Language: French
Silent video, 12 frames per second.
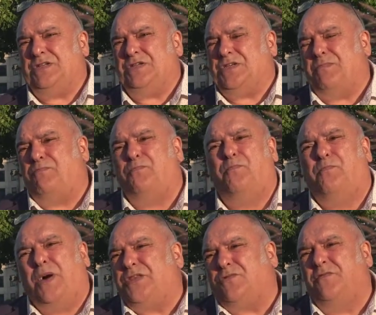j'ai
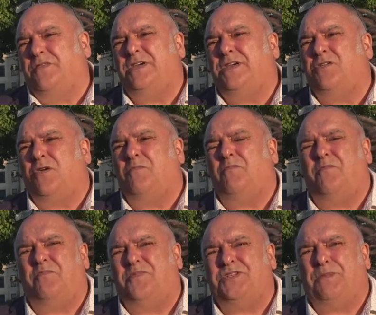pas trouvé
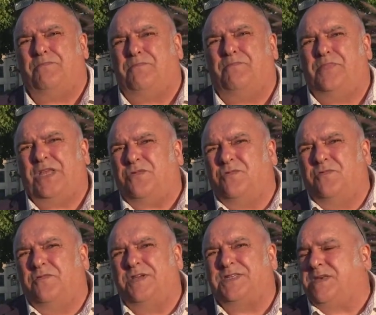j'ai pas
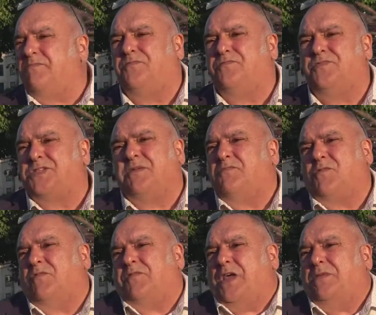trouvé ce qui me,
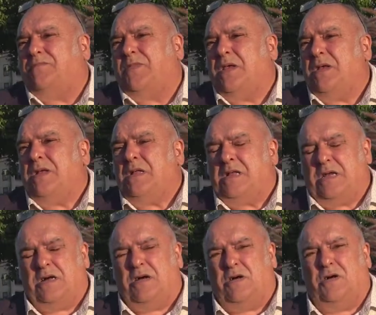convenait.
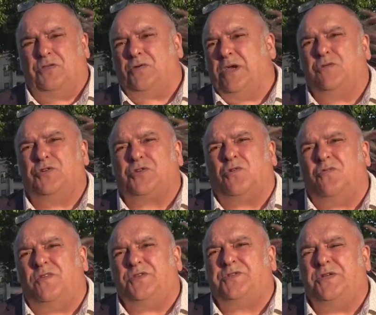Euh, entre les ruches
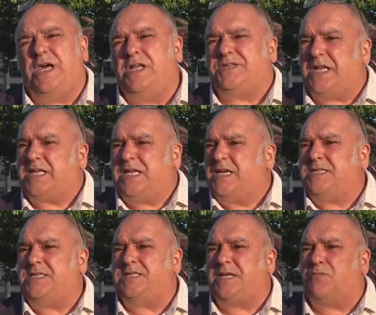conventionnelles, celles qui
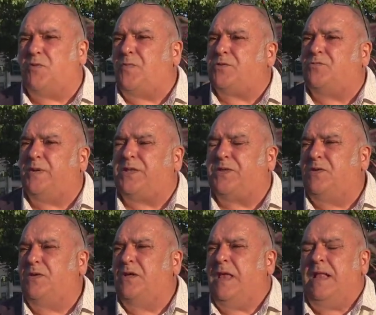existent un peu partout
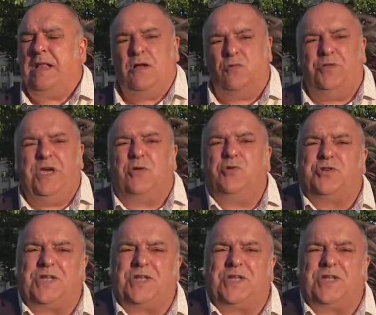maintenant, ou des ruches